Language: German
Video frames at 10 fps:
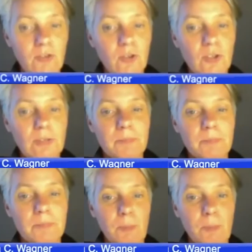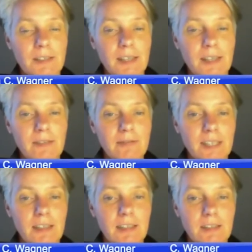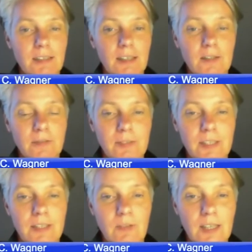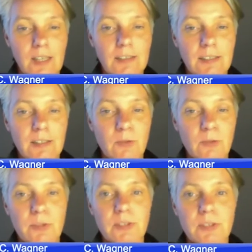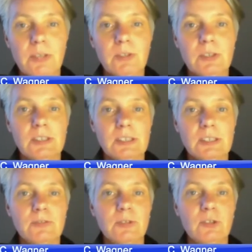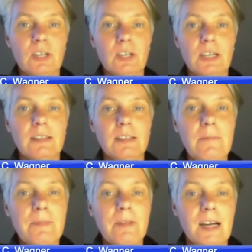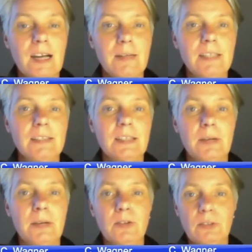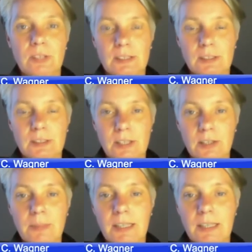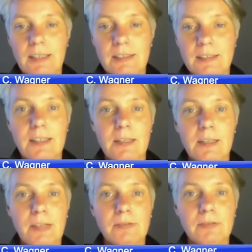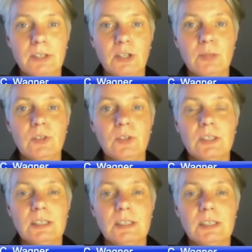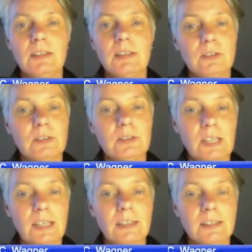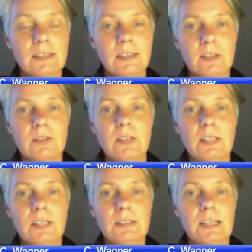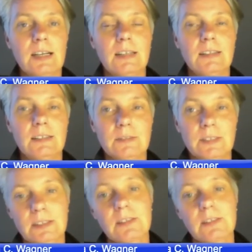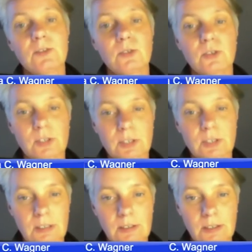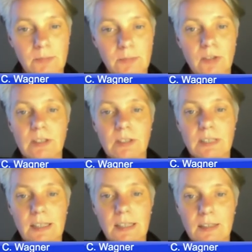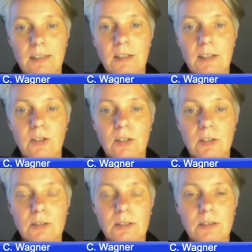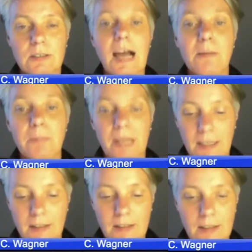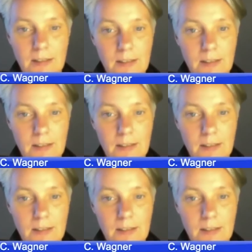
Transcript: schön. Den Spaß greifen wir Ihnen auf, weil ich werde die Google Plus Communities vorstellen wir arbeiten hier bei UnUni TV mit einer sehr lebhaften Community und ich denke, das liegt nicht zuletzt daran, dass wir dieses Tool nutzen und das möchte ich anderen auch äh, nahe bringen.